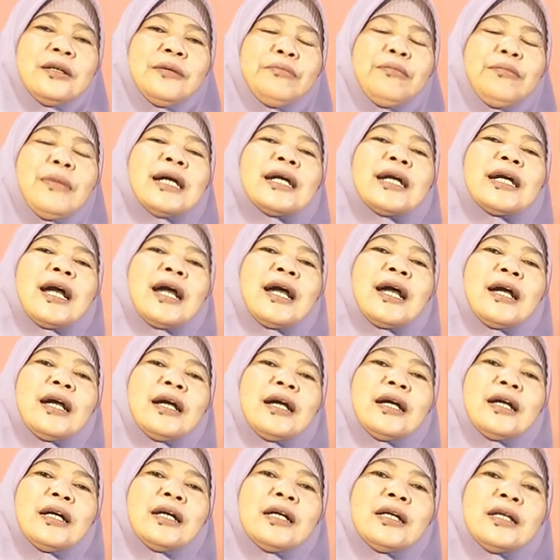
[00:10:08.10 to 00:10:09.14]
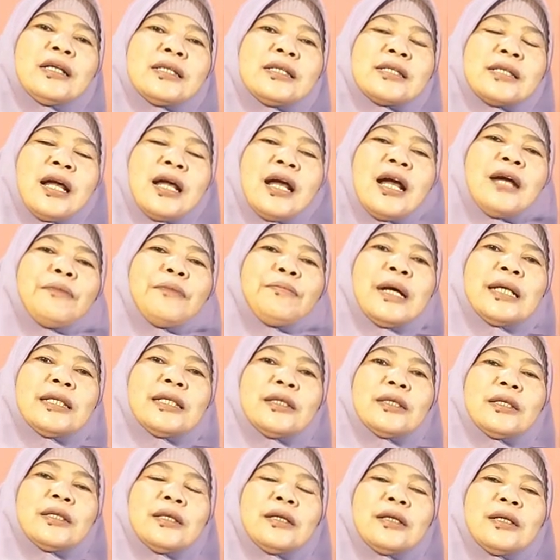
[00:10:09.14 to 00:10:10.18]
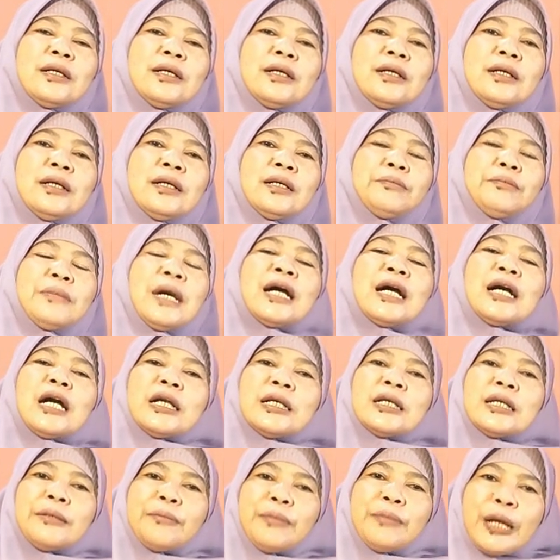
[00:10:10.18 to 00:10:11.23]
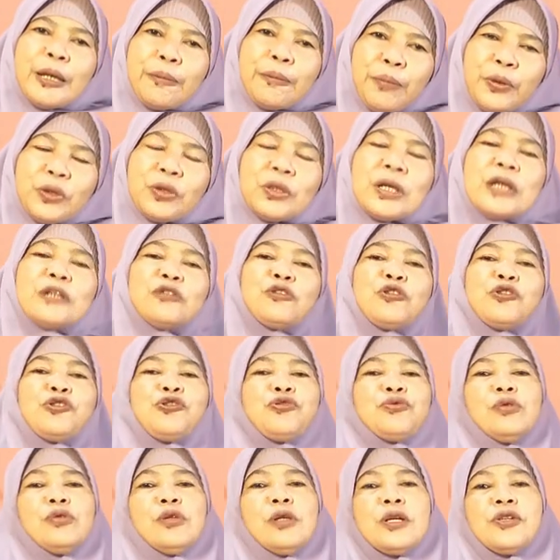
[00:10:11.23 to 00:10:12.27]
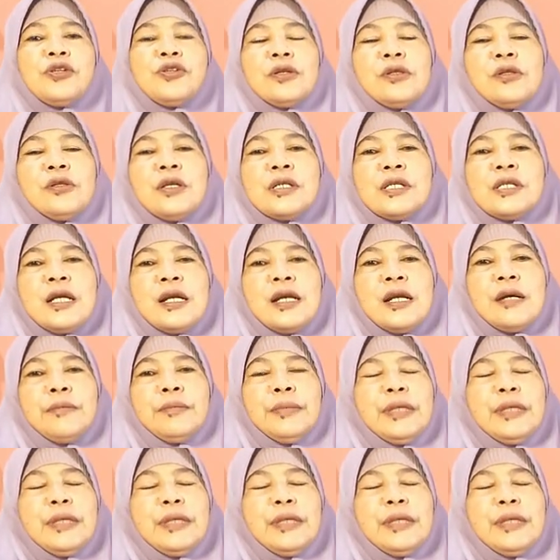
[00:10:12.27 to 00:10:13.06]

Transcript: maka sahabat bahkan merepotkan Rasulullah SAW.